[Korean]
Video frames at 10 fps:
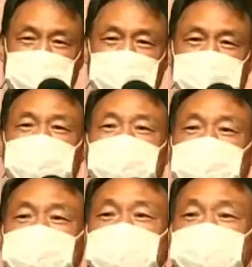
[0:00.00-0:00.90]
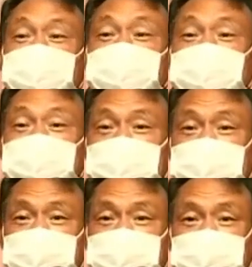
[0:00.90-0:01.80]
힐체에만 누워 있어서 지금
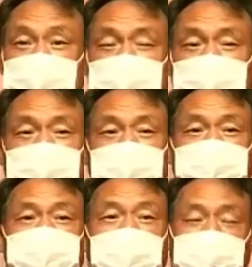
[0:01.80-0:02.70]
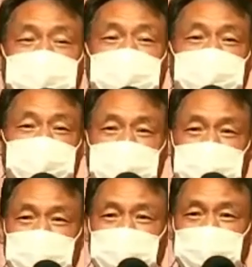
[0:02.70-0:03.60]
말도 잘못
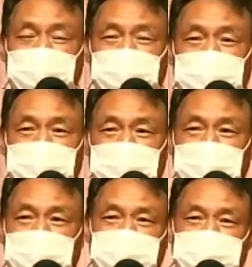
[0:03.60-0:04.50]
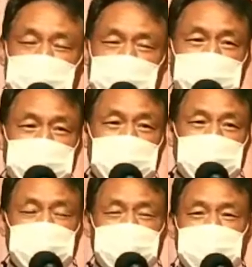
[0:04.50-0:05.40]
하고 이래 보니까
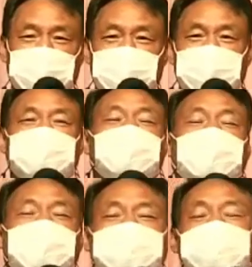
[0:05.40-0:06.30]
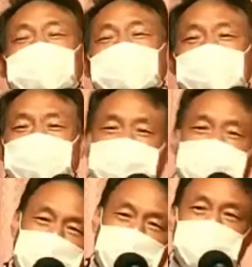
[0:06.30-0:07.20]
힐체에 누워 있는데 편히 이렇게 누워 있는 거
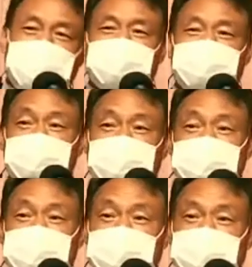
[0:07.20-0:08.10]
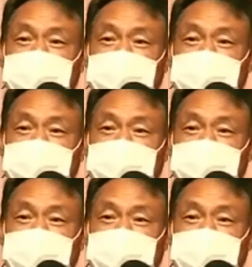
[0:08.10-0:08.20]
옆으로 누워 있는 것이